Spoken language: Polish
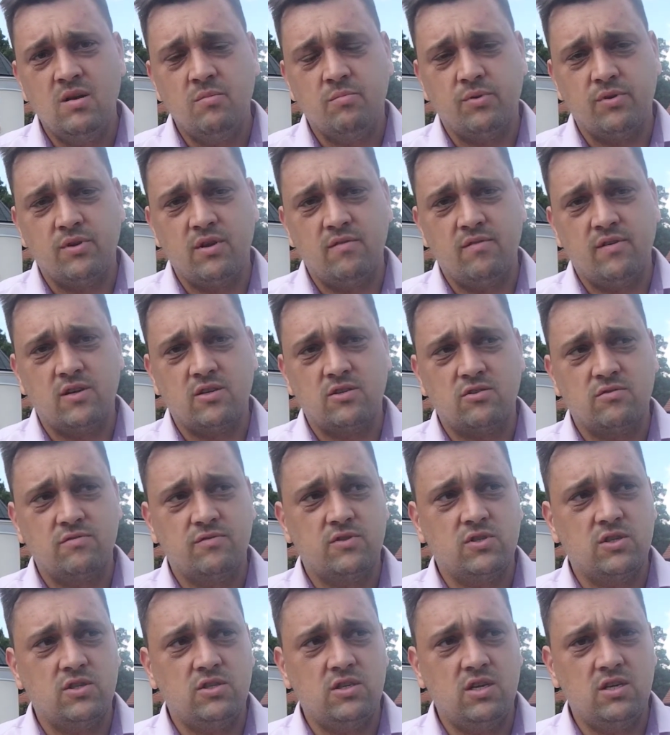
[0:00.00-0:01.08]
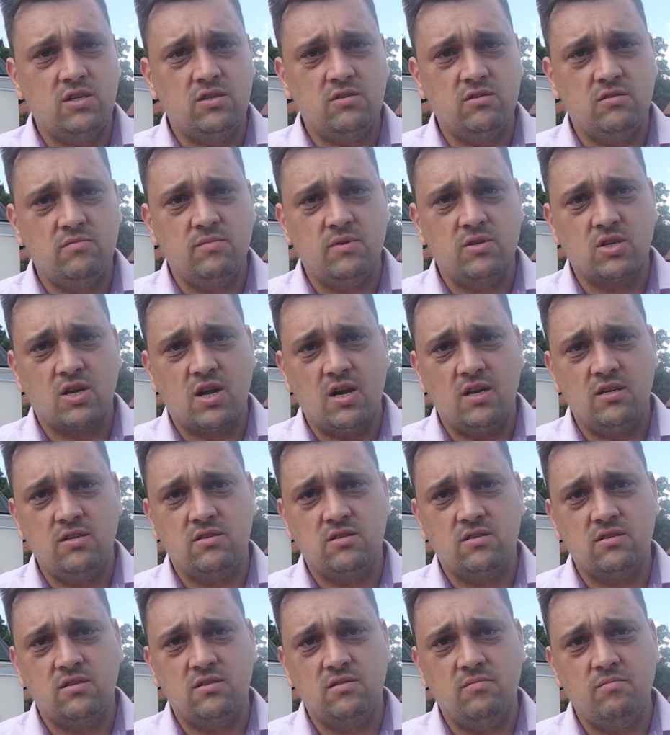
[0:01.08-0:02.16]
ponieważ wcześniej
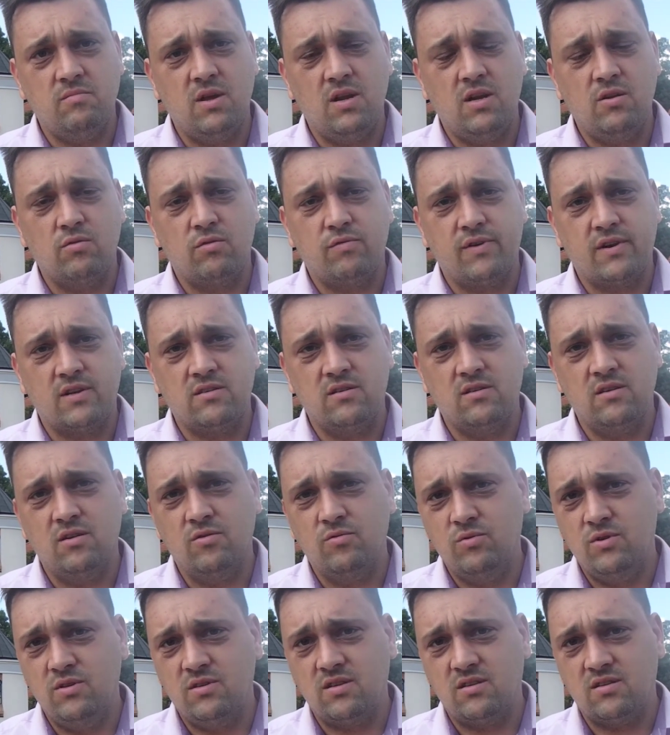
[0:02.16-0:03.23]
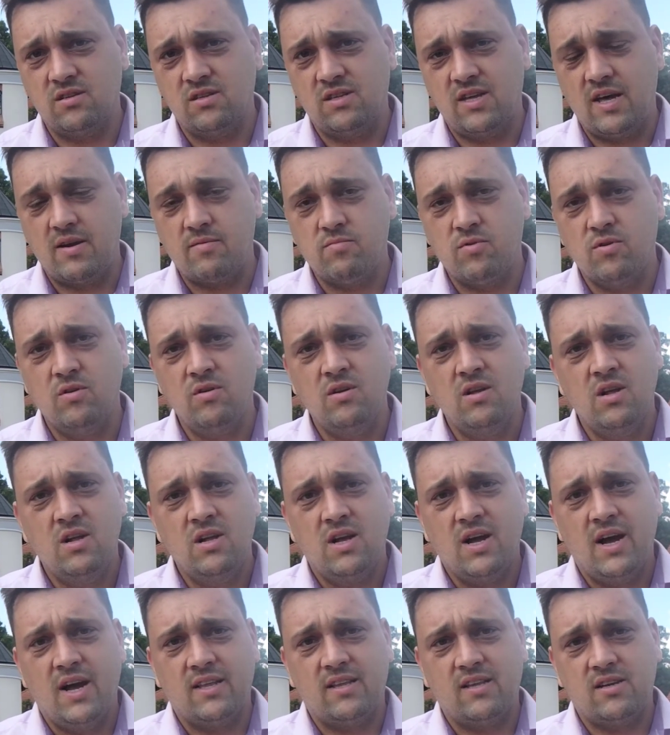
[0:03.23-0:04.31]
mieszkańcy mieli utwardzone ulice za darmo,
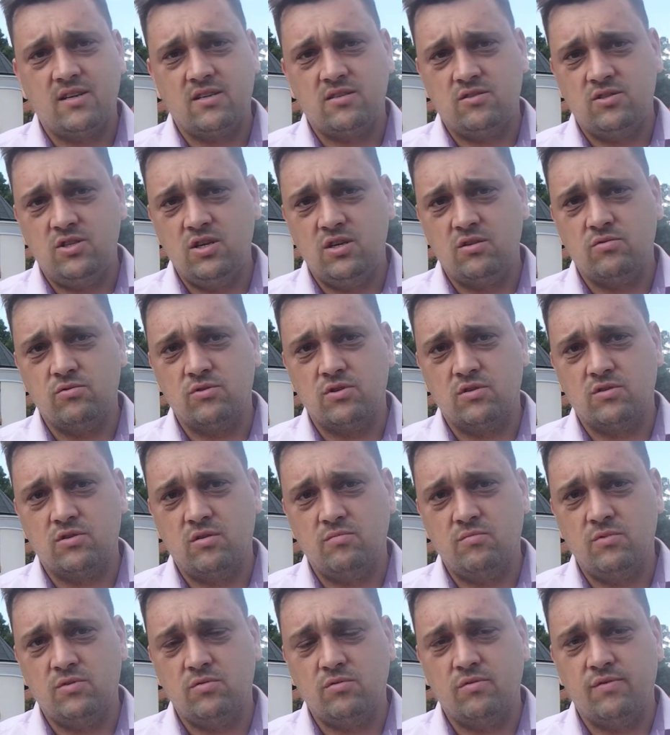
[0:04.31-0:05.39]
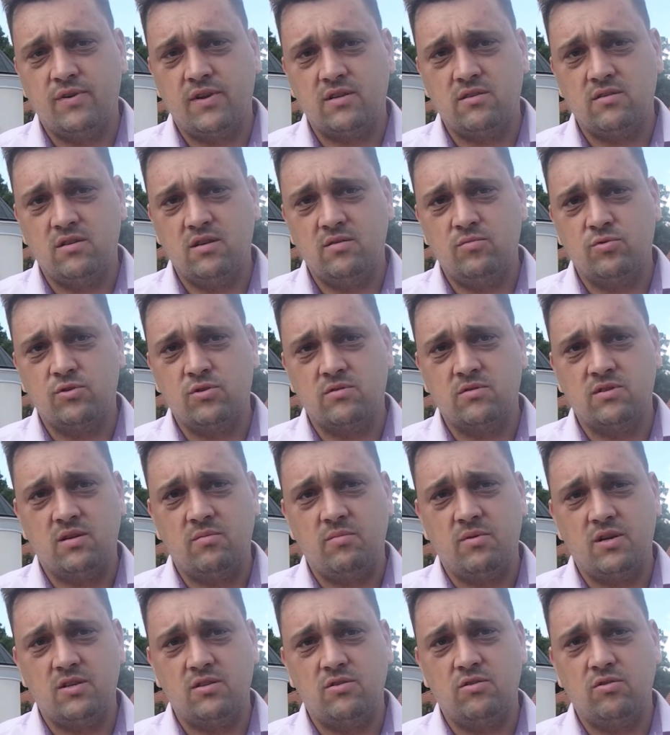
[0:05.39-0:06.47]
a teraz ci, którzy chcą mieć utwardzone, muszą
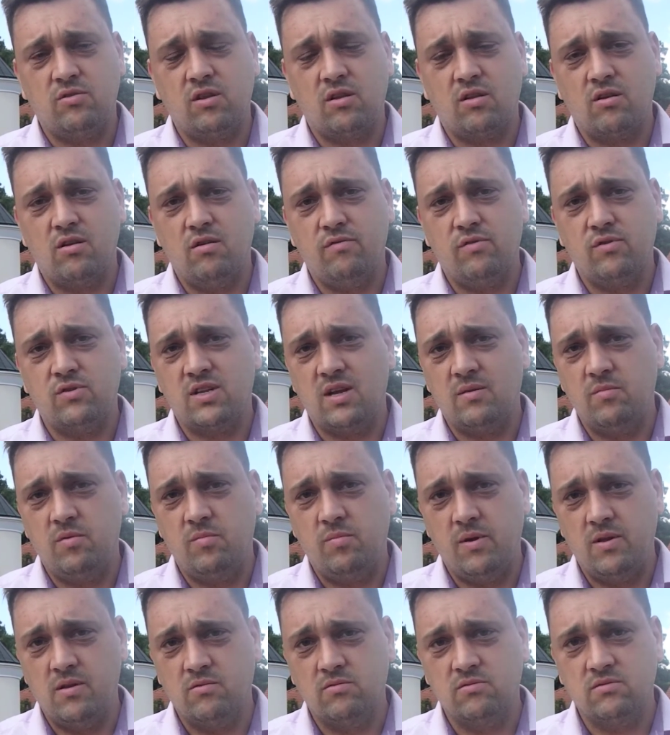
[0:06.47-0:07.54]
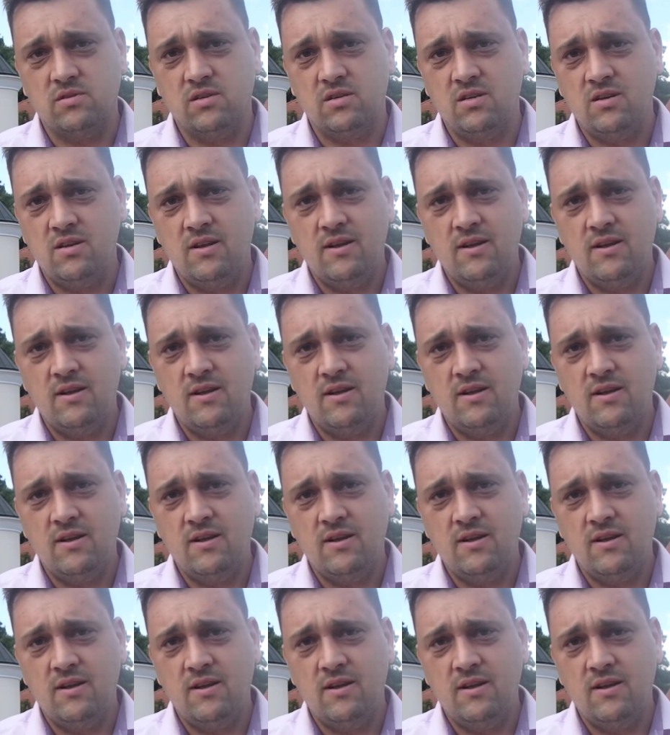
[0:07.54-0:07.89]
zebrać dodatkowo sami pieniądze.